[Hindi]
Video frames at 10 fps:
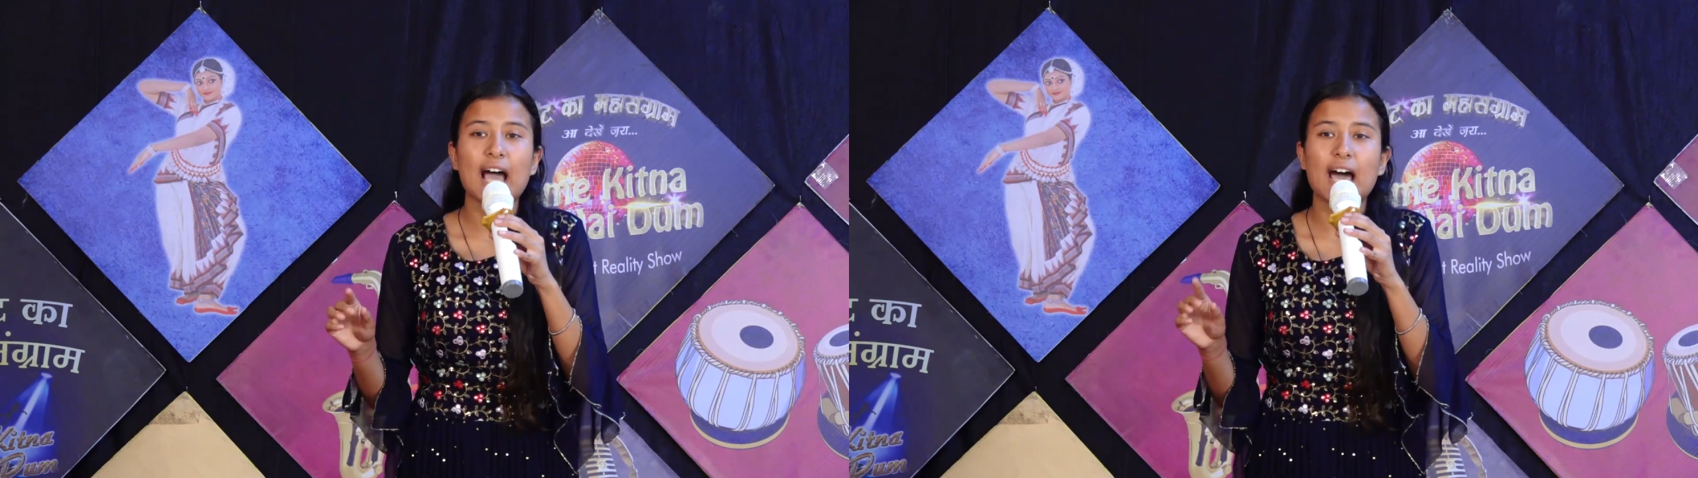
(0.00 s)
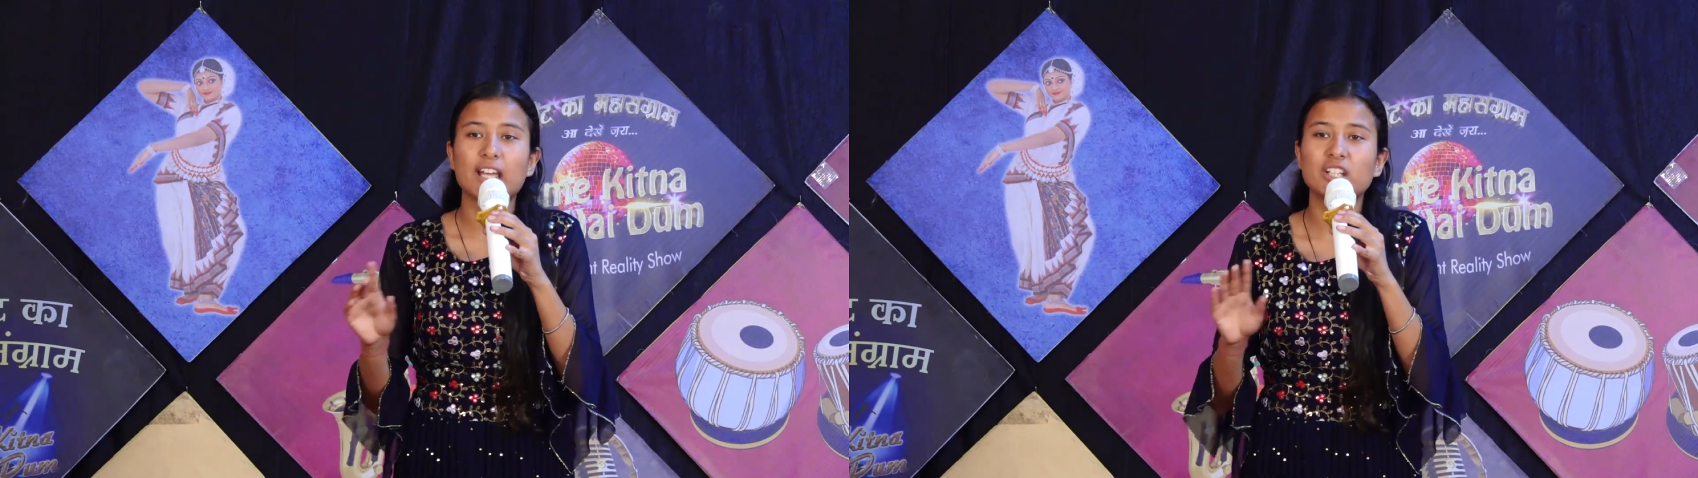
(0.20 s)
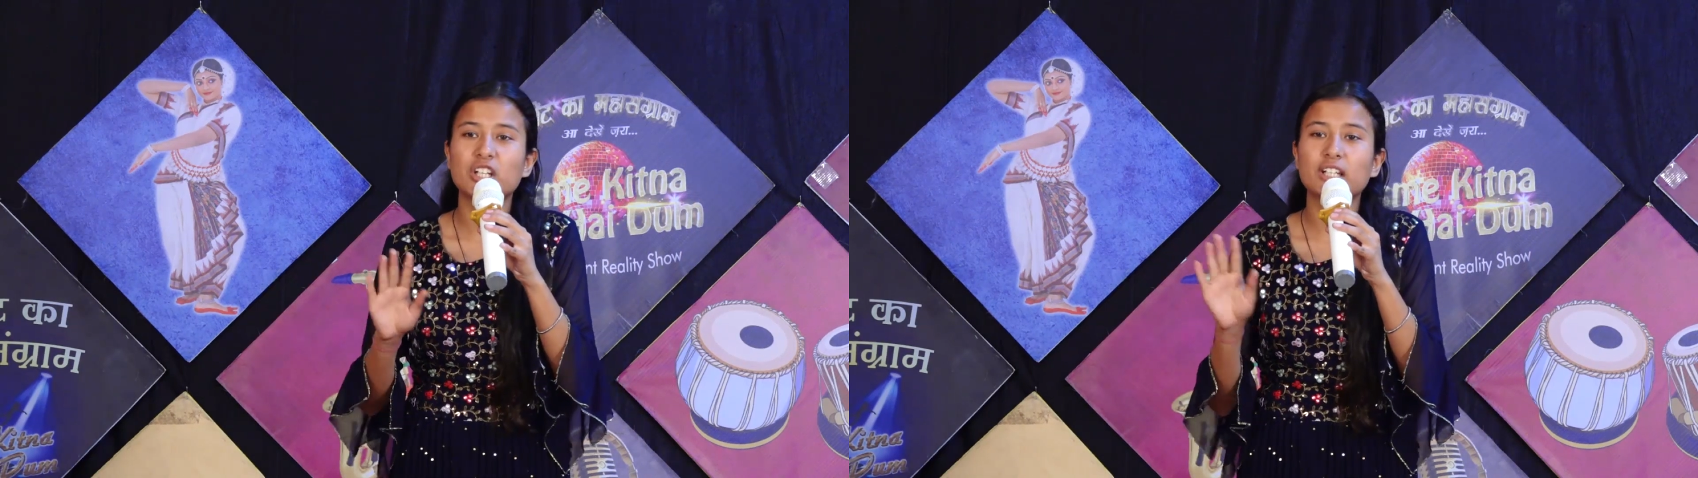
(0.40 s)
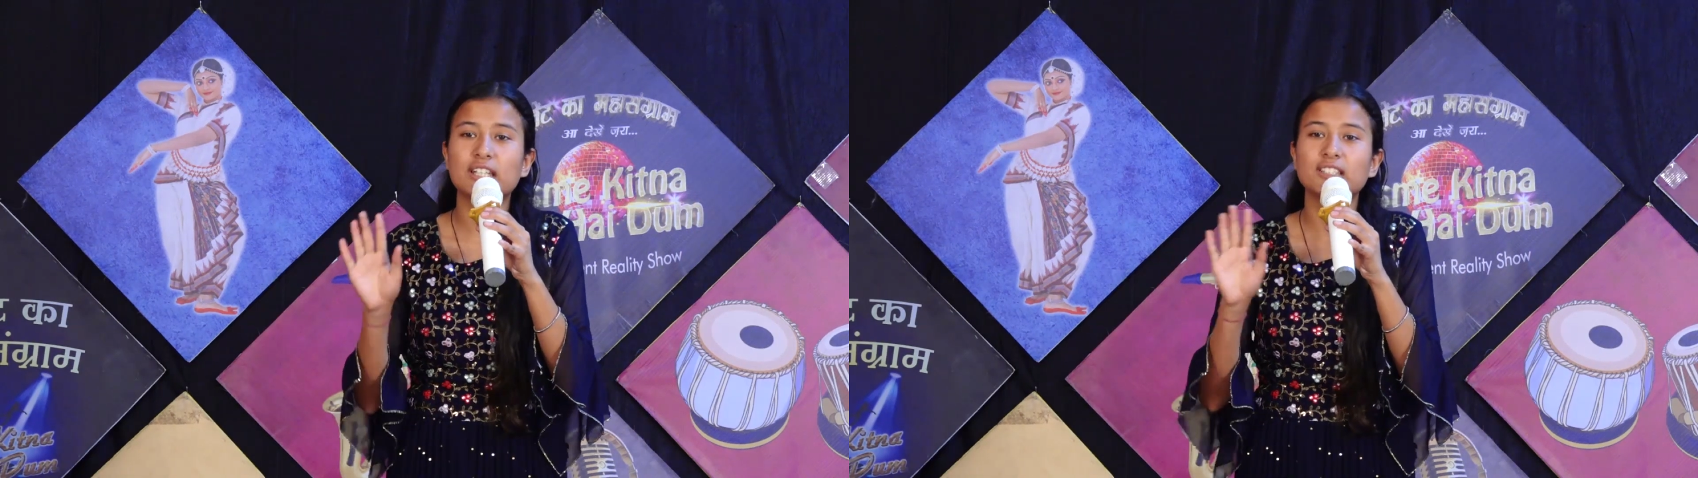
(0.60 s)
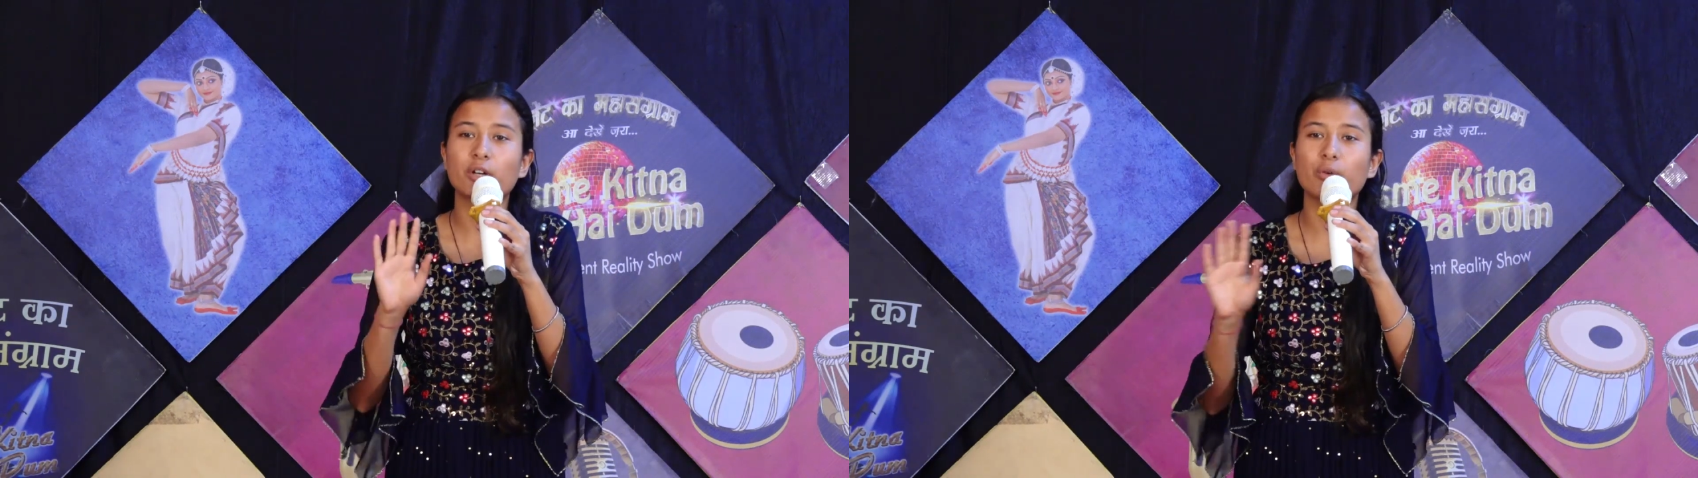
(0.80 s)
आरक्षण
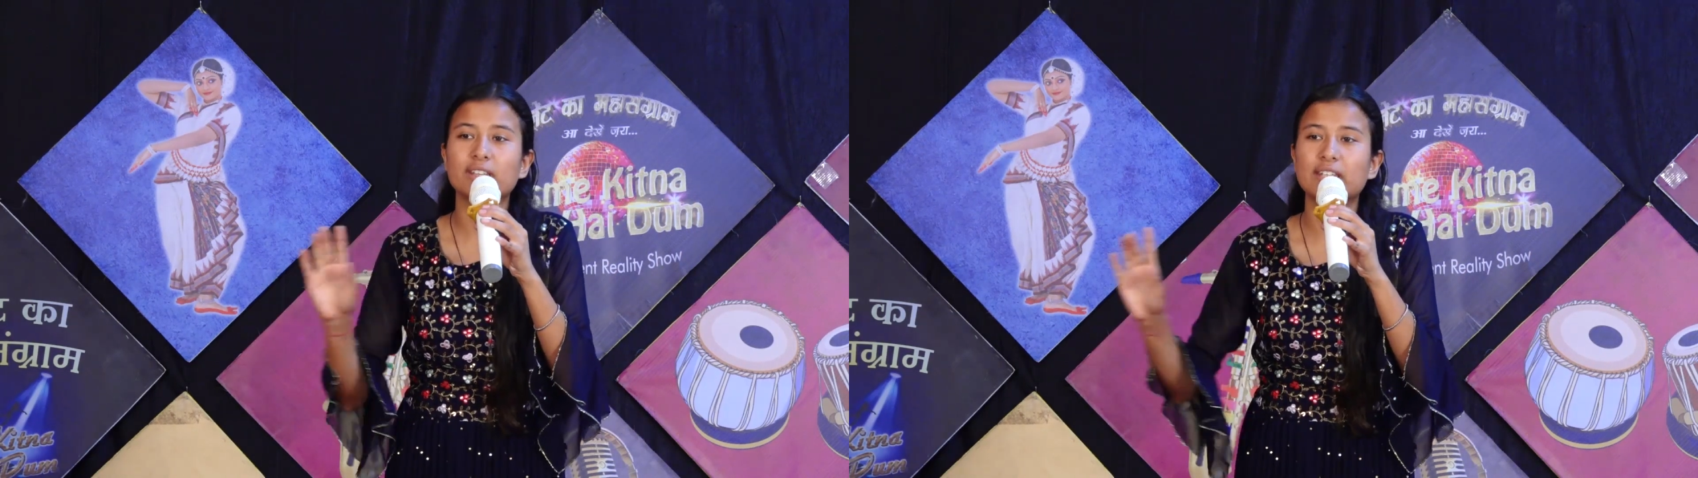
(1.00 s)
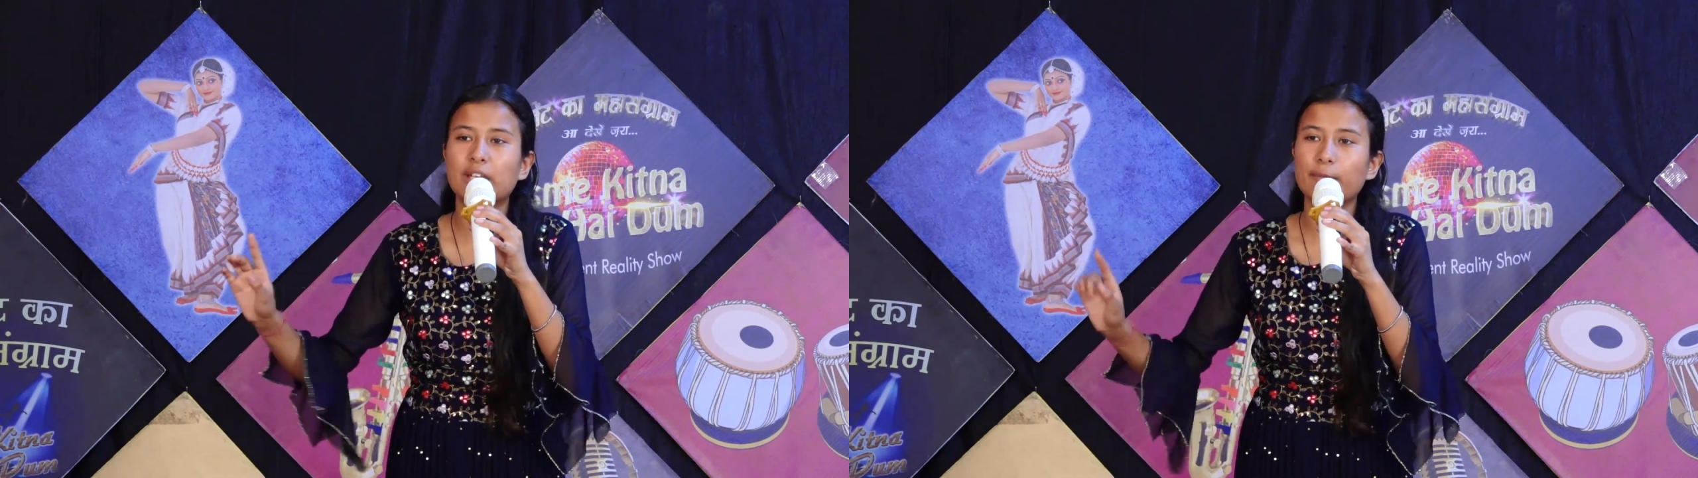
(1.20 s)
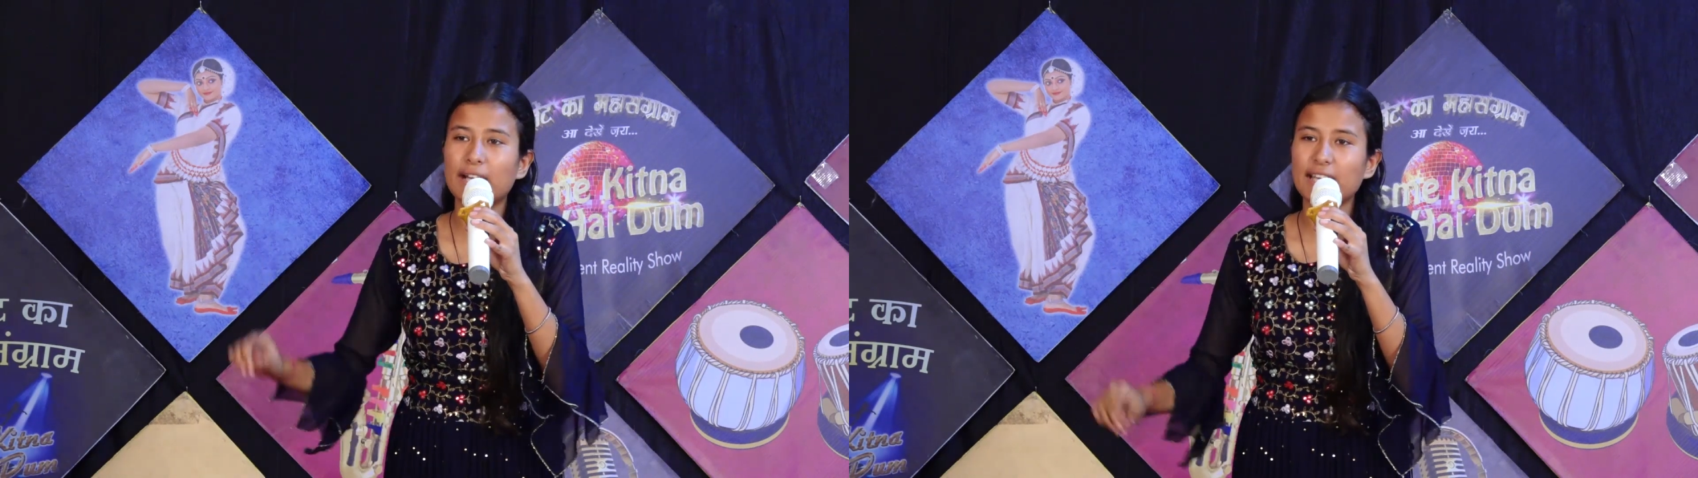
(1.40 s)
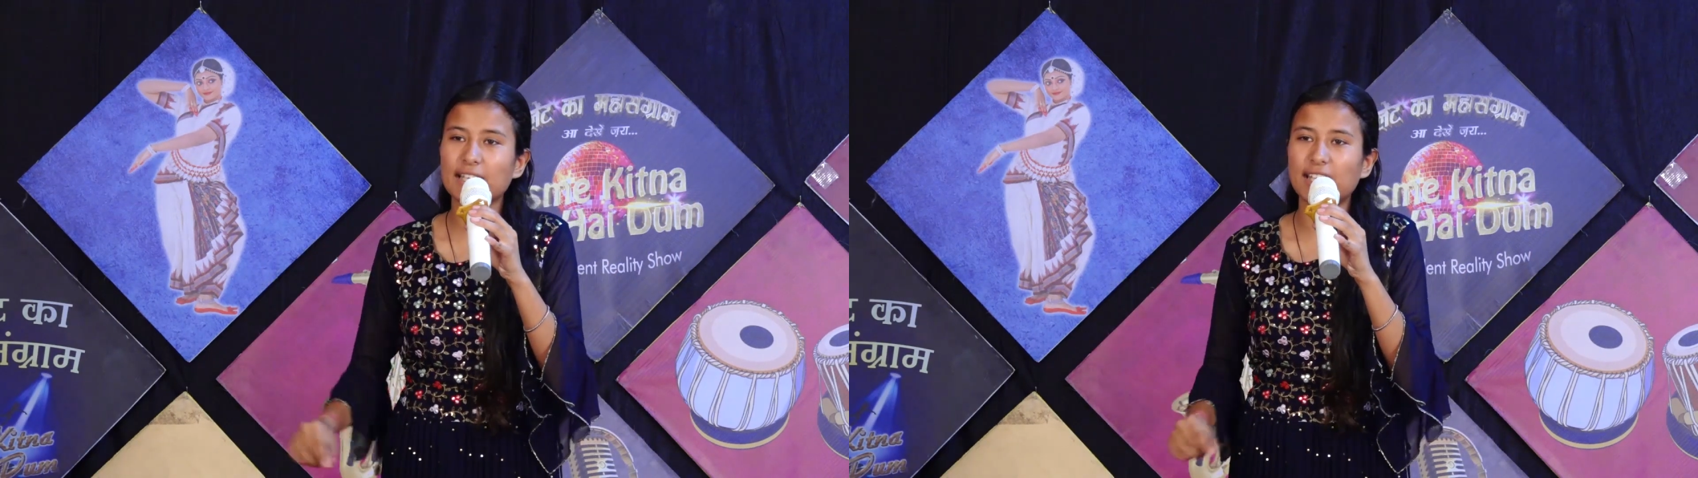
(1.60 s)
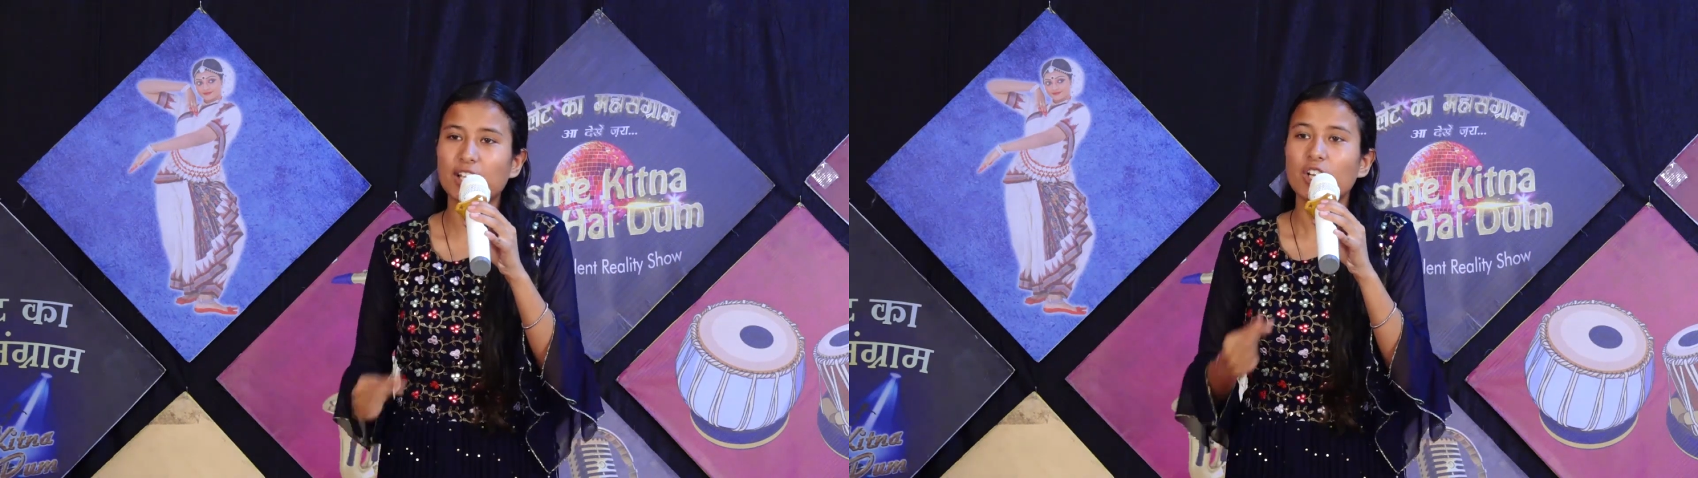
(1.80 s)
की ज़रूरत नहीं पड़ेगी